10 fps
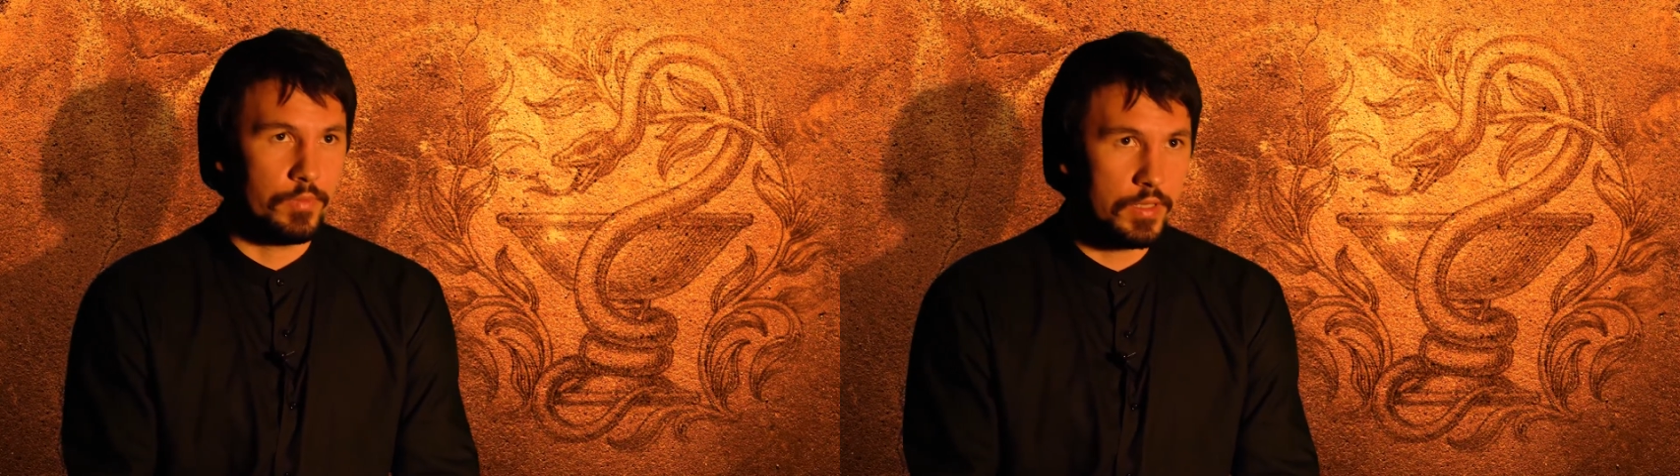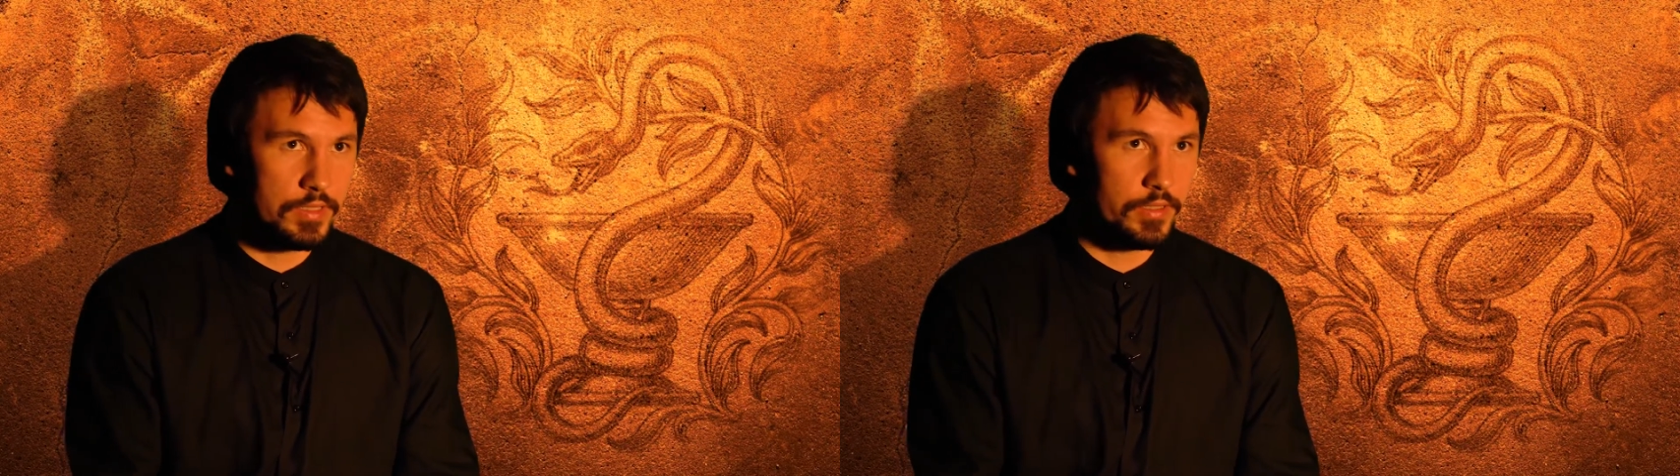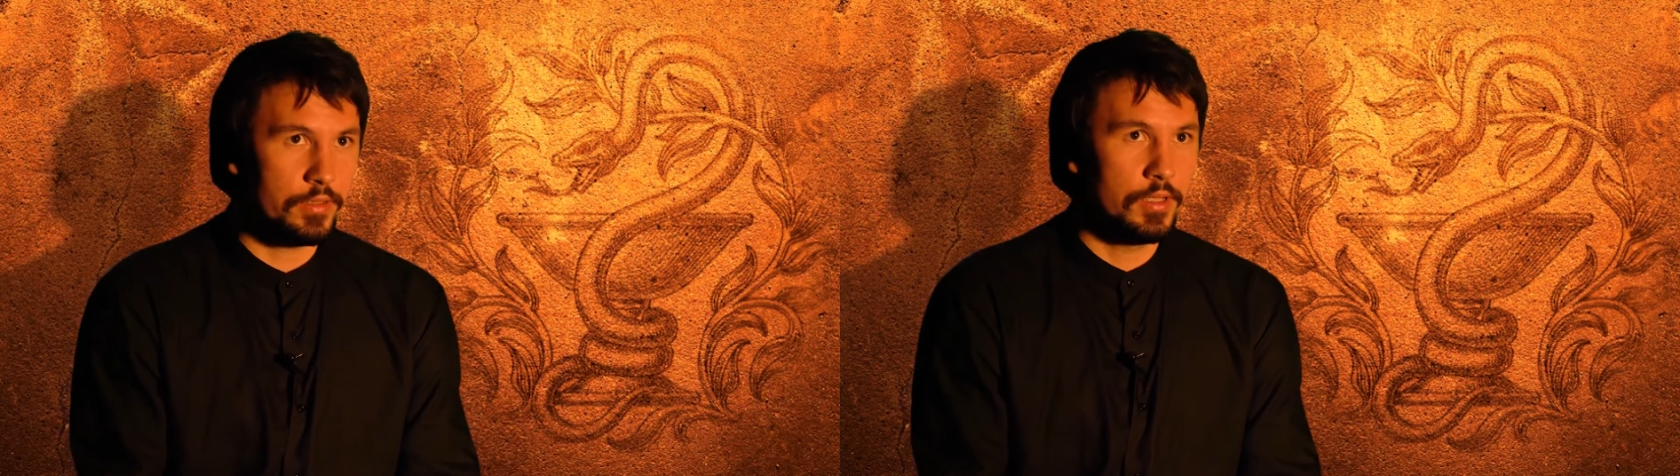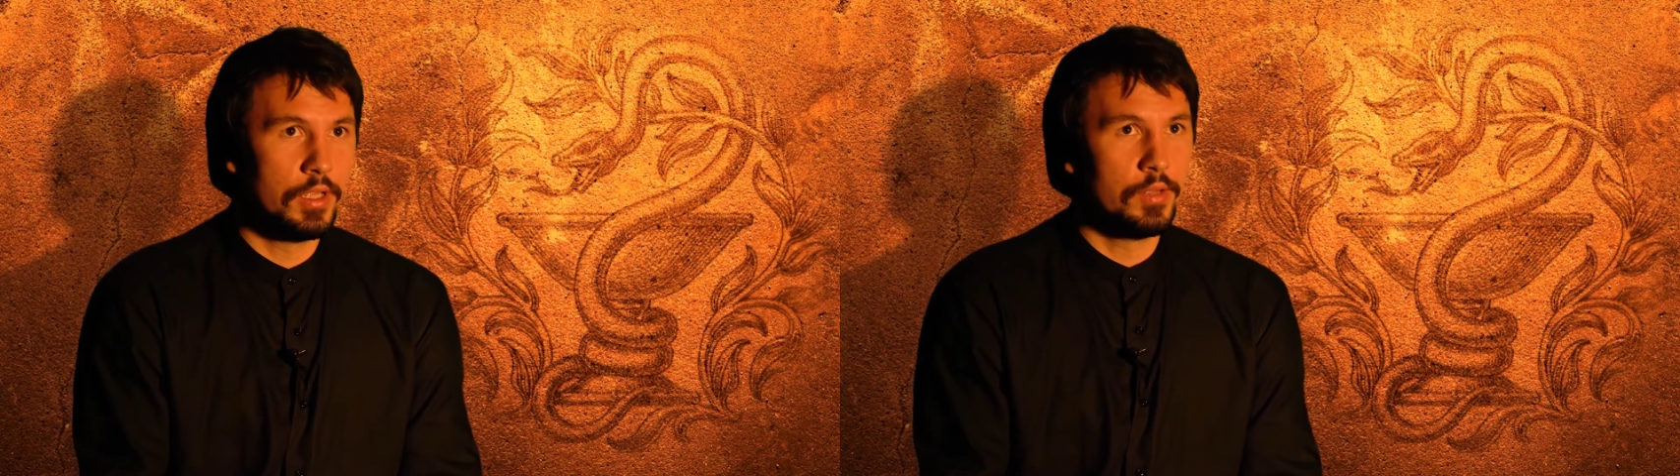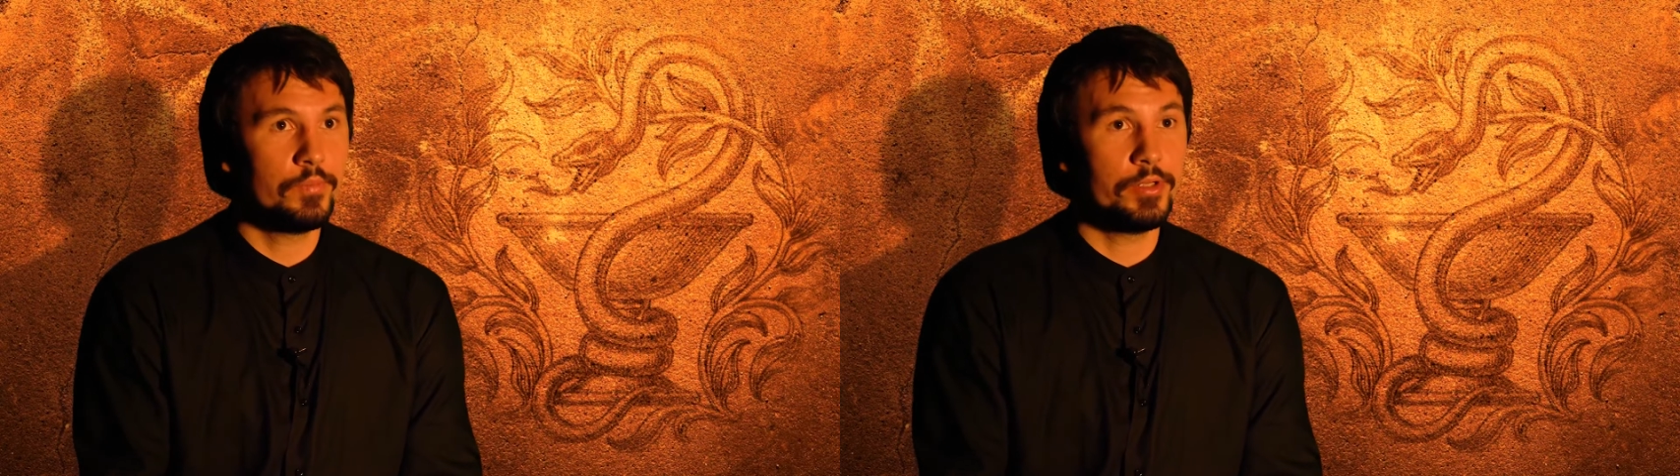Матери,
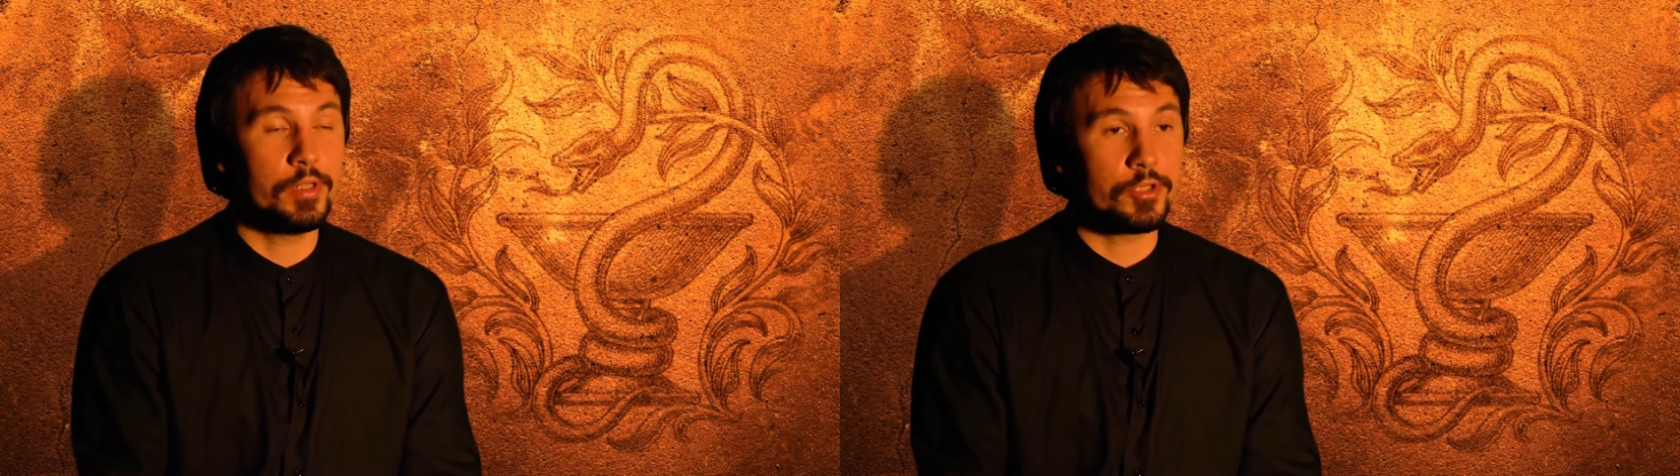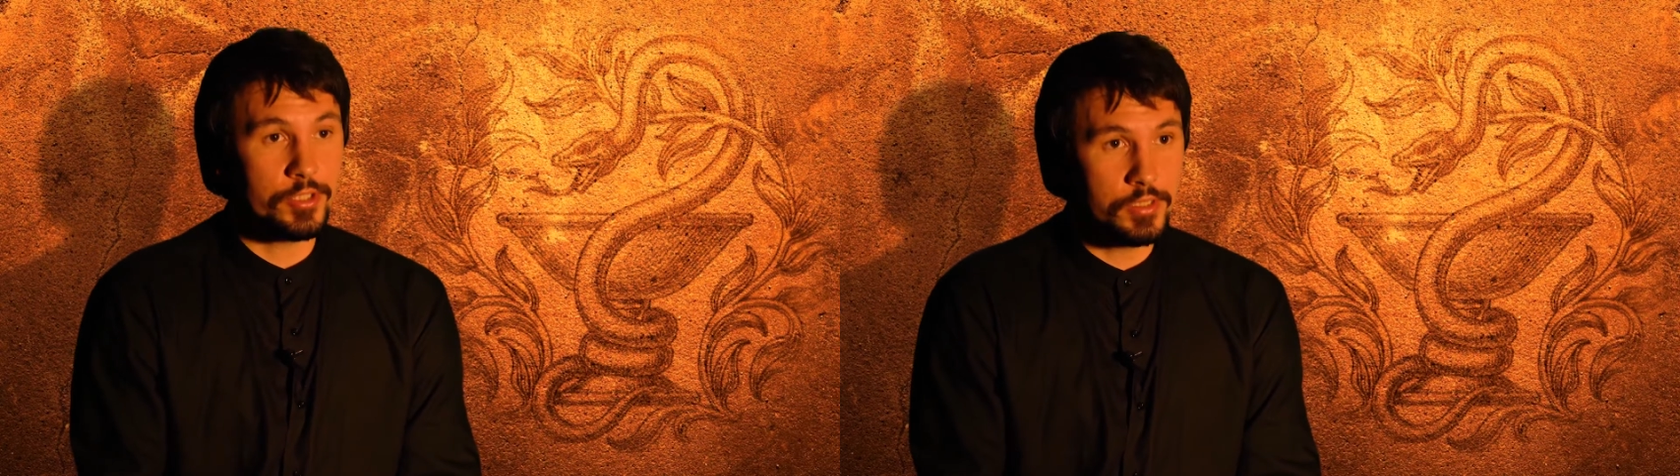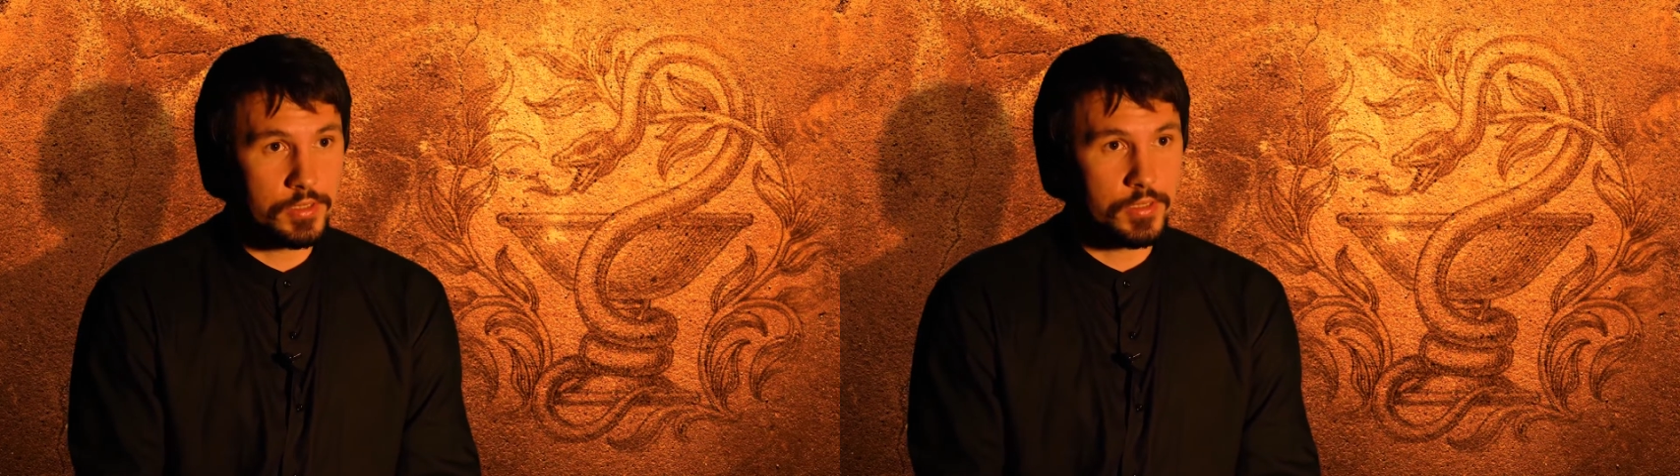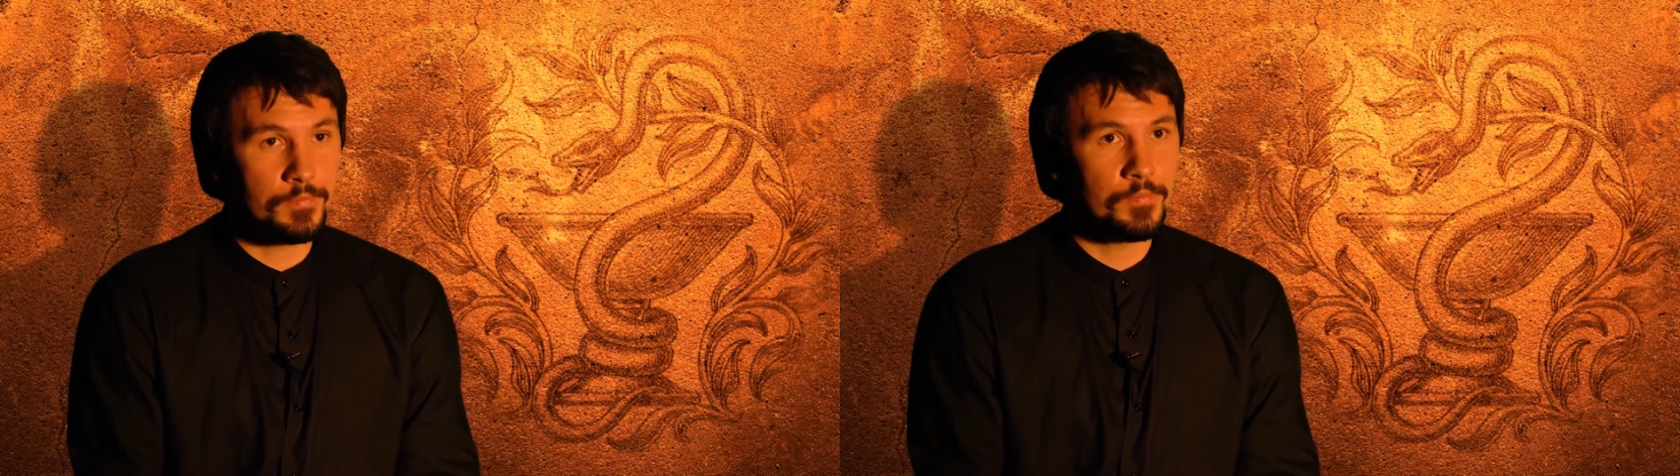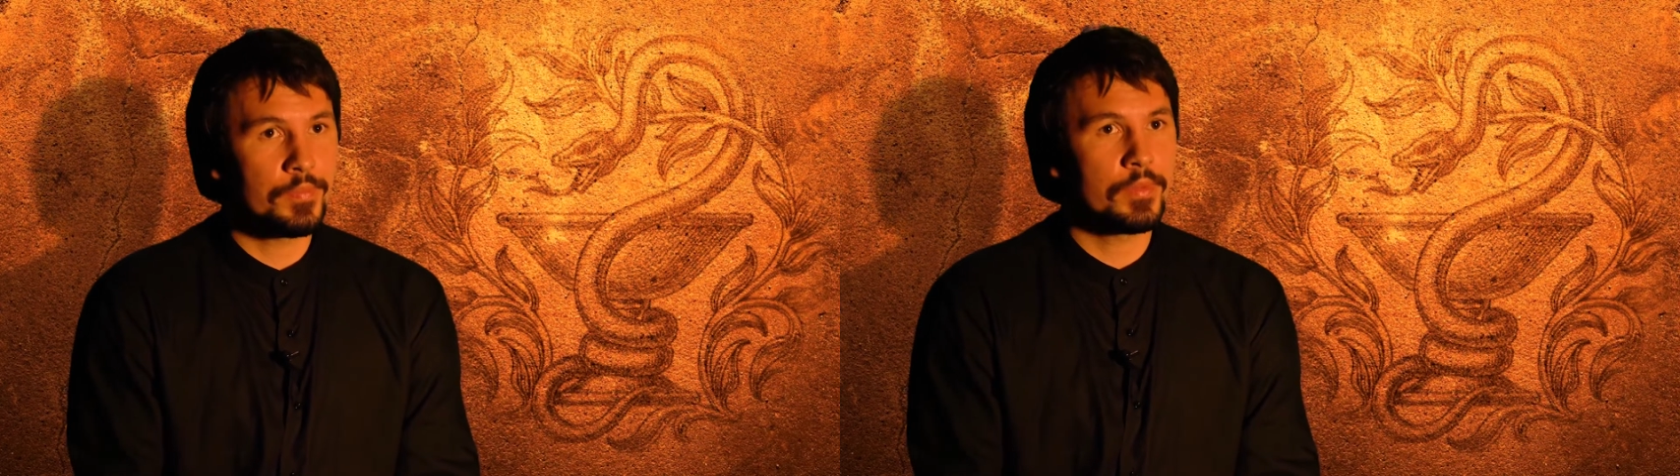приложился,